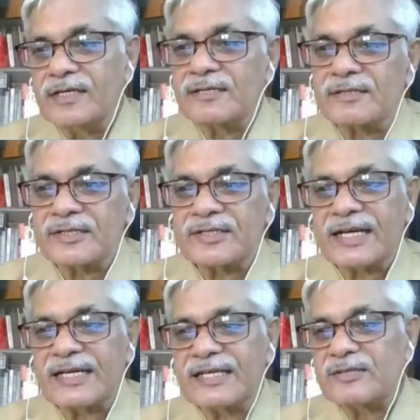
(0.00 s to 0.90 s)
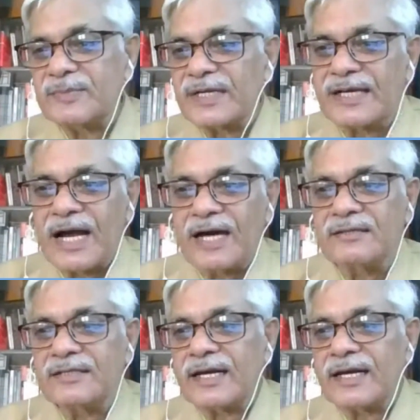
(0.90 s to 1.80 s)
इस शिक्षा नीति में क्या
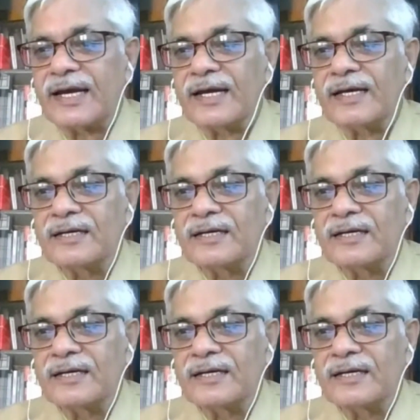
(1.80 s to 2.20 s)
अंतर है